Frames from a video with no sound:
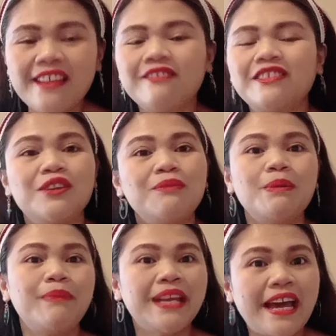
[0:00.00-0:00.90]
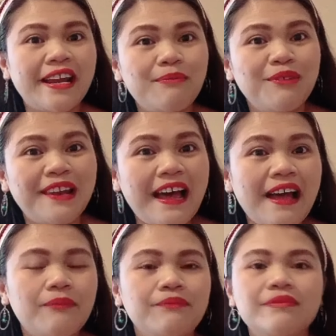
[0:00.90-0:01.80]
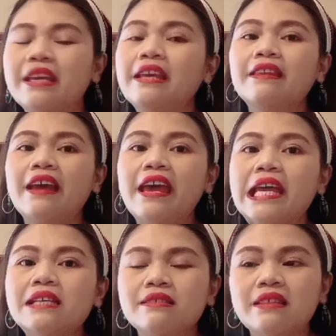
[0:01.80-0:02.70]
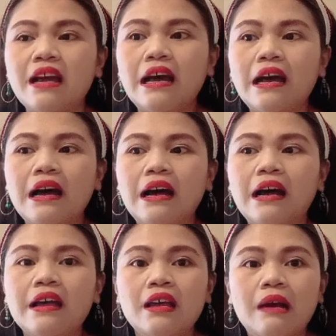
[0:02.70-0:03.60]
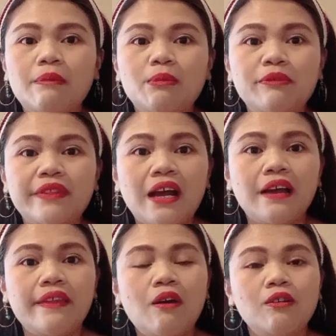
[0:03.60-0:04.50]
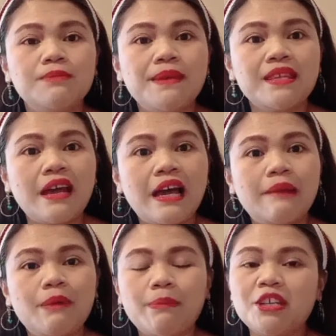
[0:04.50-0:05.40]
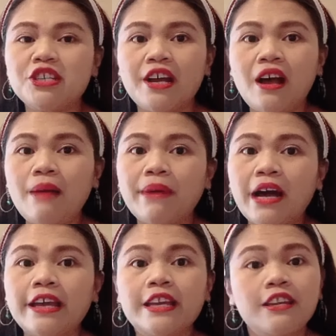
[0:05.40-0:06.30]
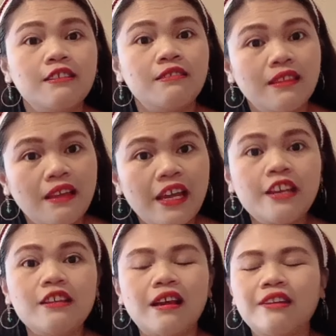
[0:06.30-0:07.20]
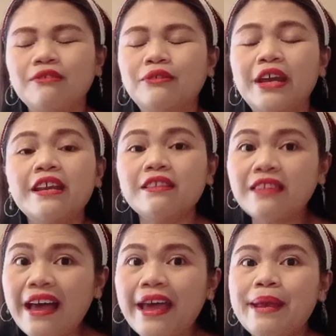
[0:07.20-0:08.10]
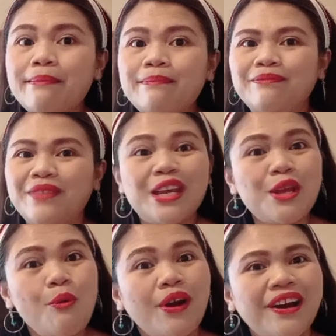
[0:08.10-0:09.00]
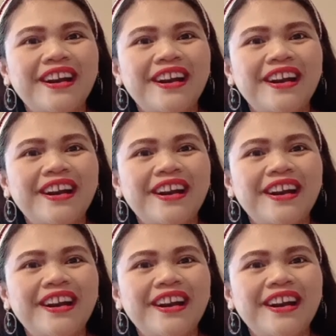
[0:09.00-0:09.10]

Yung babayaran mo lang. In case na pupunta ka ng hospital, magpa-check up ka, in it, any ano, anytime, anywhere,